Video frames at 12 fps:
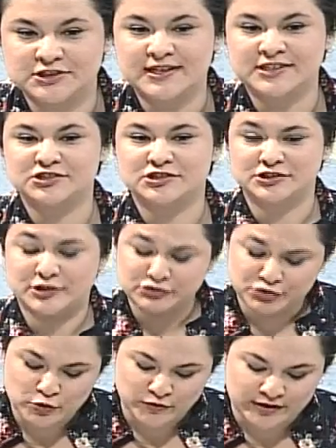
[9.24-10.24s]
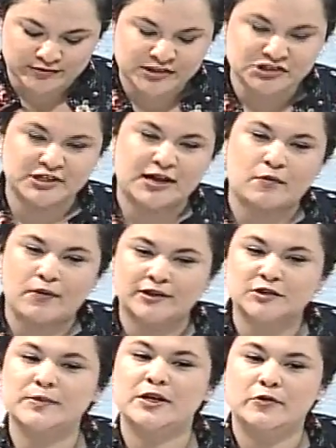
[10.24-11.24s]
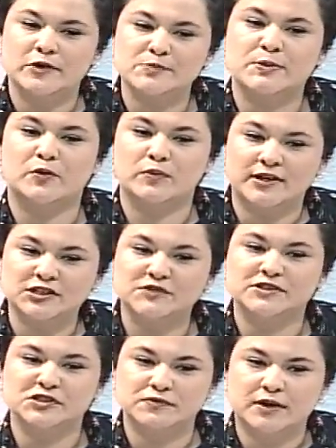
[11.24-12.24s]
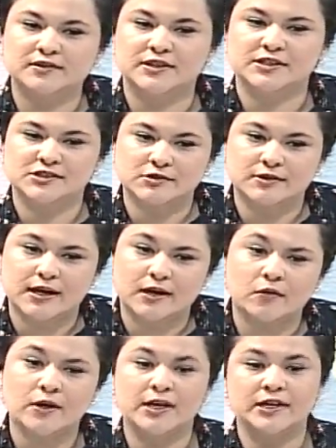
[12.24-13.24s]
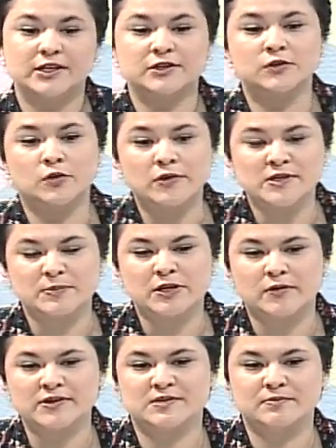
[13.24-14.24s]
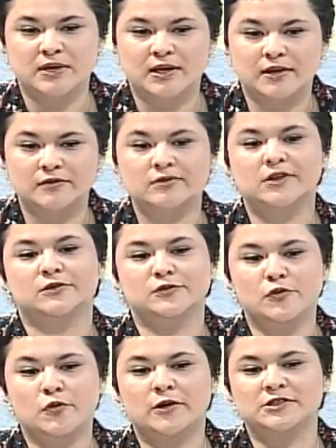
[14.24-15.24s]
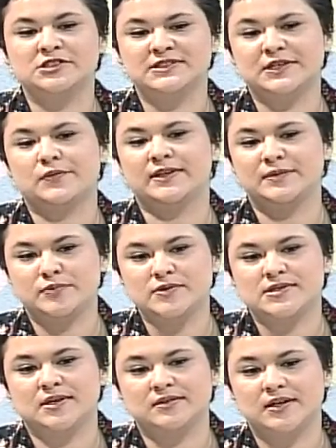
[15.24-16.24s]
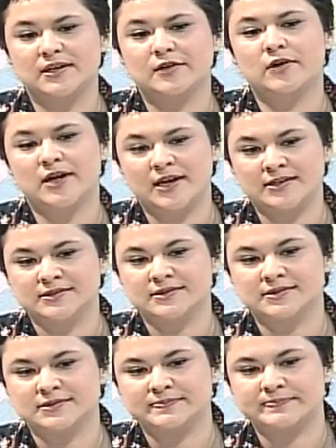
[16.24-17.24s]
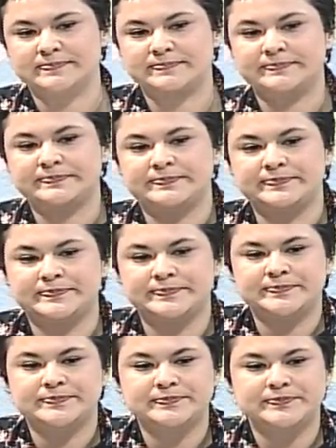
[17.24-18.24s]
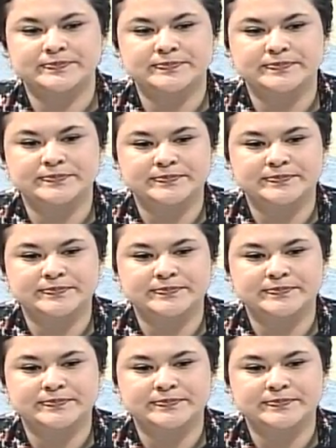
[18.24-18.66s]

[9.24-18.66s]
desti de o governo destinar 4 milhões para um grande festival internacional e 2 milhões e meio num corte de 50% à Lei Goiás? A AGPEL está